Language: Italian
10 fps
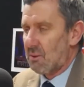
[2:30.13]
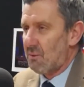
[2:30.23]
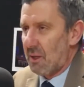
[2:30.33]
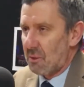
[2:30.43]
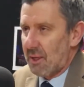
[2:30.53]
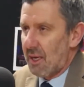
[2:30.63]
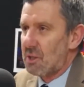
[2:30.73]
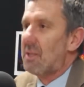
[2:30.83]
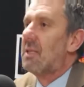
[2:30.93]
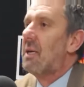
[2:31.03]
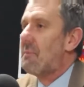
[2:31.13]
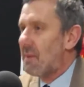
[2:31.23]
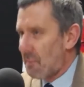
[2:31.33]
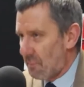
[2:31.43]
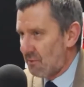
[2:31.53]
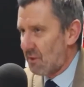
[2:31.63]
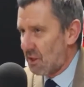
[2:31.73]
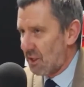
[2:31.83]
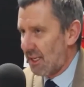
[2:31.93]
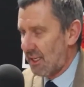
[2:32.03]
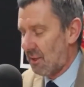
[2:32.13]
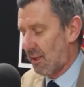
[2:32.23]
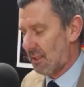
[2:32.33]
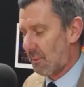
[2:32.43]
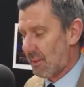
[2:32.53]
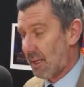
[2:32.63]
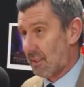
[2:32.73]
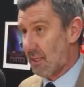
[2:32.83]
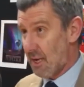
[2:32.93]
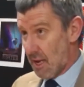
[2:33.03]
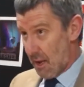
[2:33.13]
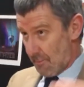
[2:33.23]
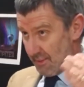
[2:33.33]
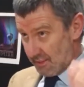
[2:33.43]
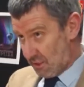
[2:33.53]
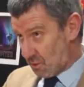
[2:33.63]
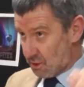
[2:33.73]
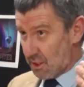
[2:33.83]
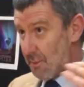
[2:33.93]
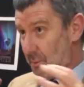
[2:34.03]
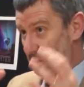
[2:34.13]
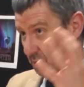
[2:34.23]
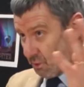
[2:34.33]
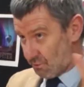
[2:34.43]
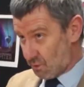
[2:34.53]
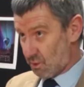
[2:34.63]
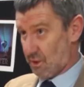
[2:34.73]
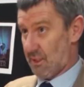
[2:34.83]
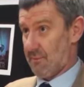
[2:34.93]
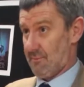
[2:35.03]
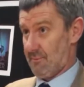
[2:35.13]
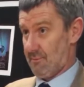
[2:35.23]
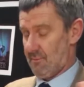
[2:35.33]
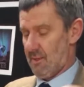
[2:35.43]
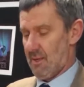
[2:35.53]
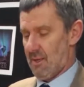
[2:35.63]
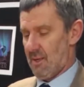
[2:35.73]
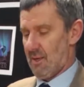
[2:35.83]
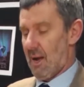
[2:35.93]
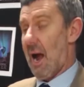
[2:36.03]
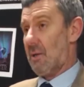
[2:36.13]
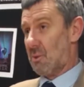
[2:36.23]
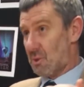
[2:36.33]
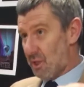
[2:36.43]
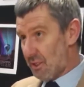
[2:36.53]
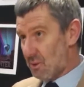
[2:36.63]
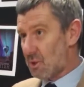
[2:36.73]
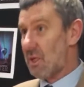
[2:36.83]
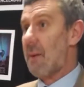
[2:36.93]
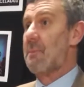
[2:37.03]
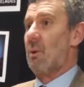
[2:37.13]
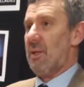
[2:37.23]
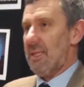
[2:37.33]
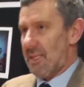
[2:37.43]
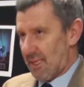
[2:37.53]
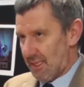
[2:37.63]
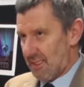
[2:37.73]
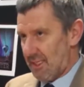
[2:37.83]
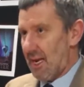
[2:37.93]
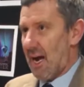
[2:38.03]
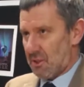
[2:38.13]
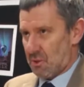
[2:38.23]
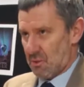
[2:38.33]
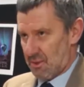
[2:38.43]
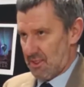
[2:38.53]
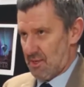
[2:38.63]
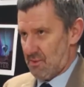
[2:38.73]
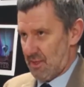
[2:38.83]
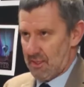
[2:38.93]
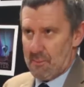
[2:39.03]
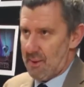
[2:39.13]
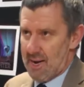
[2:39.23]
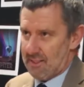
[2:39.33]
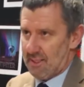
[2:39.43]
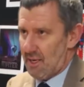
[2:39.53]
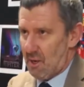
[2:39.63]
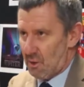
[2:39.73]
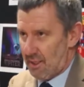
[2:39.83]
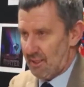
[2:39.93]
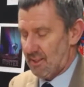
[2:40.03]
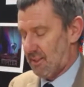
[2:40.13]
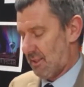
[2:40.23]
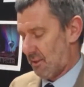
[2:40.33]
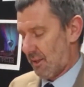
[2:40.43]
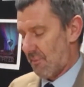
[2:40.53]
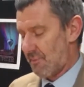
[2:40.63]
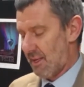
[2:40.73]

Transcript: al fatto che la gente preferisce andare da un'altra parte, mettendo insieme questi due flussi aggiungendoci le politiche di assunzione da parte dell'organizzazione.